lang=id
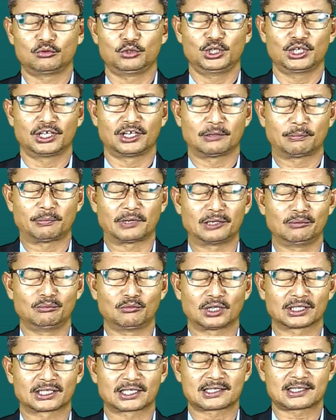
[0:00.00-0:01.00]
di
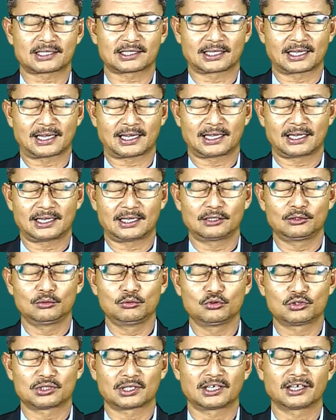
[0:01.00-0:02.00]
hadapanmu atas segala
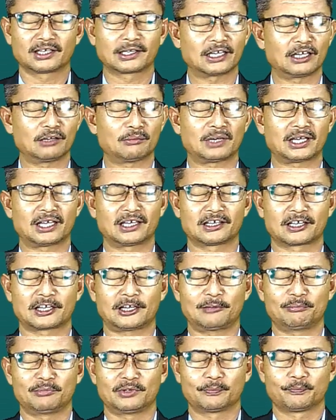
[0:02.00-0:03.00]
dosa dan kelemahan
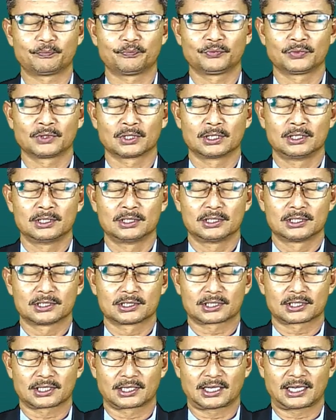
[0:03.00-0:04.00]
kami.
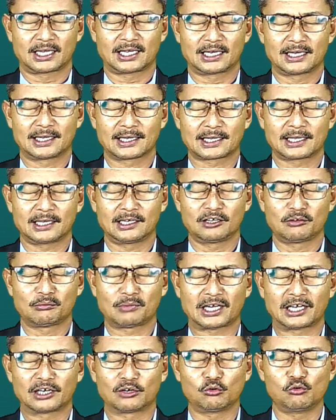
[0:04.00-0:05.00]
Segala
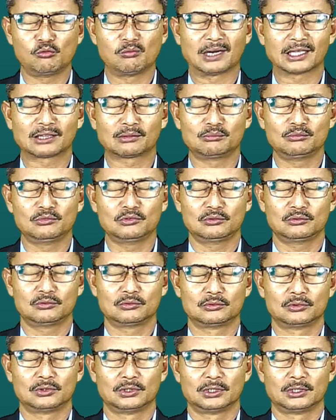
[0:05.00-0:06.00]
kelemahan umatmu
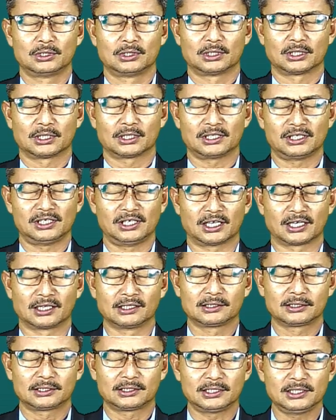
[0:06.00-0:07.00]

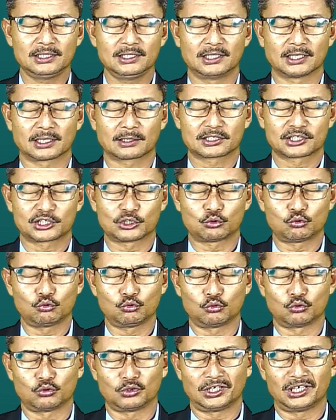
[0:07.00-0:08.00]
yang tidak
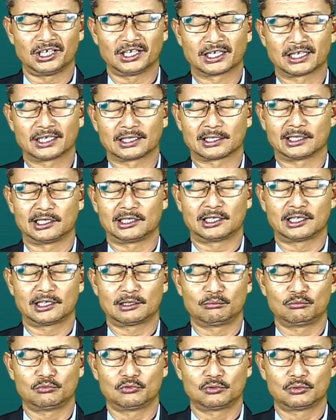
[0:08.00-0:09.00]
seturut dengan
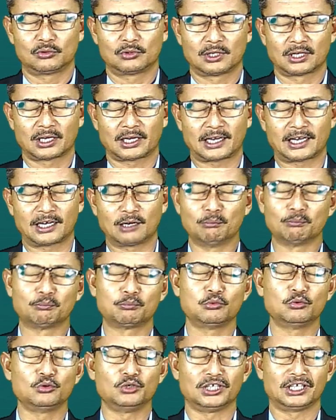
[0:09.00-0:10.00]
kehendakmu.
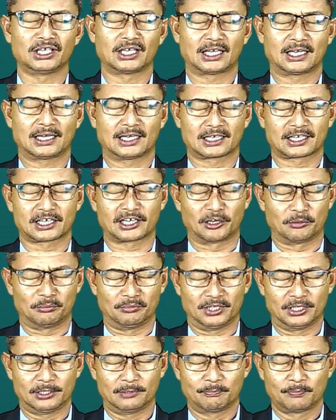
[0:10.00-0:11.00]
Ampunilah
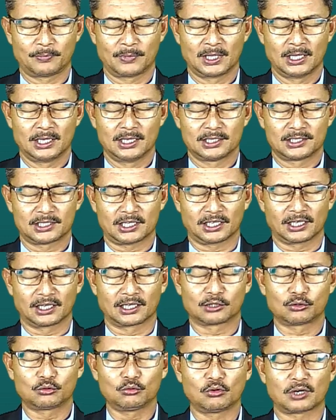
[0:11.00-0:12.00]
kami. Sehingga
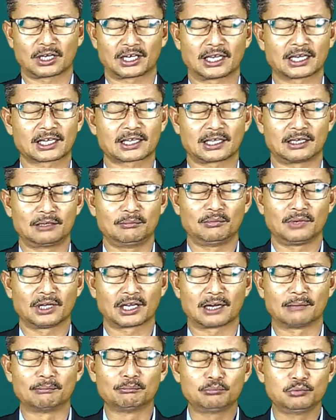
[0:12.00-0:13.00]
Tuhan akan
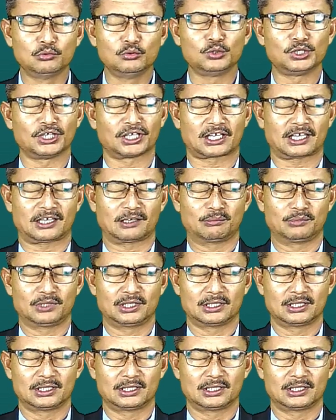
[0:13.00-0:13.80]
mengampuni kami.